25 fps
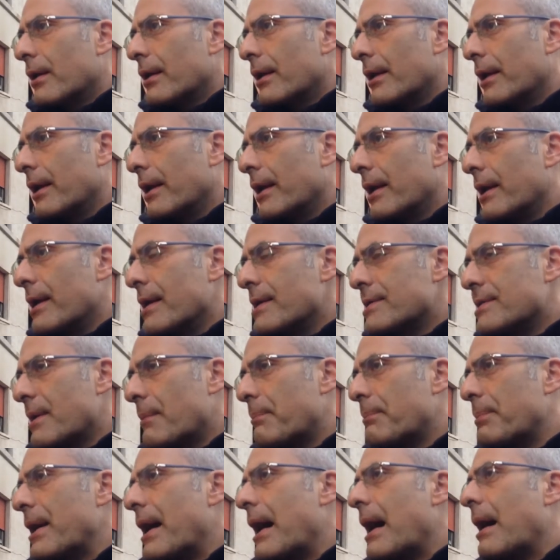Eh,
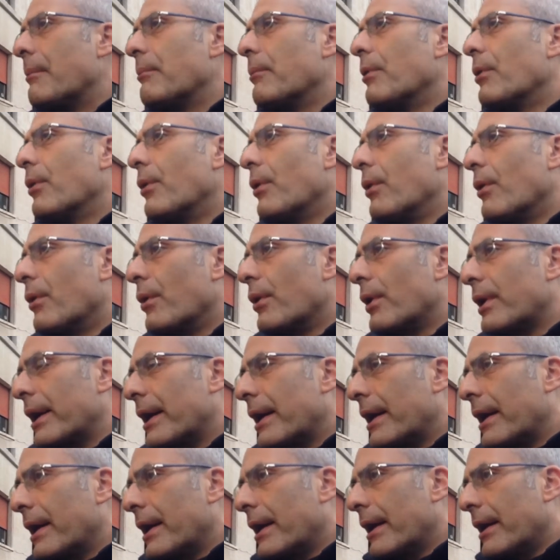sappiamo
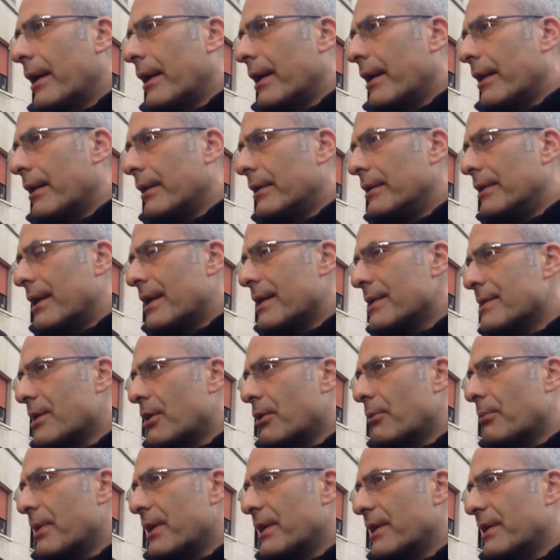che dalla
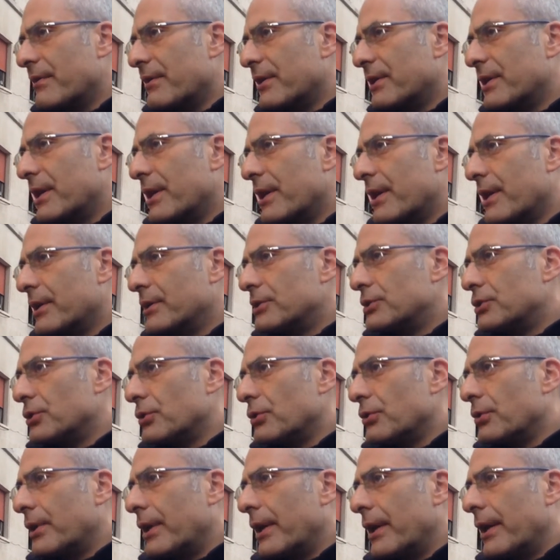sala operativa della
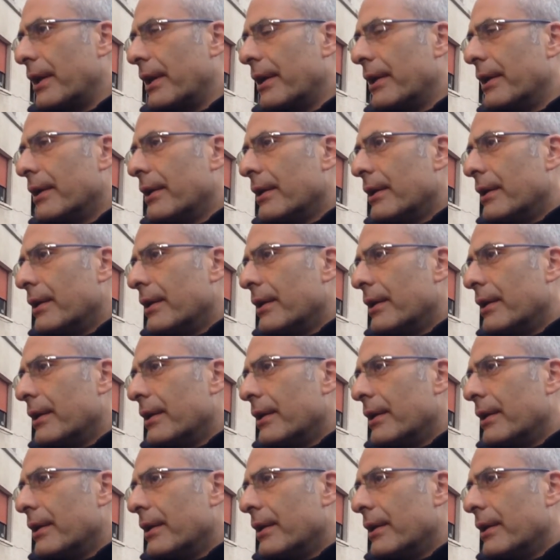regione eh,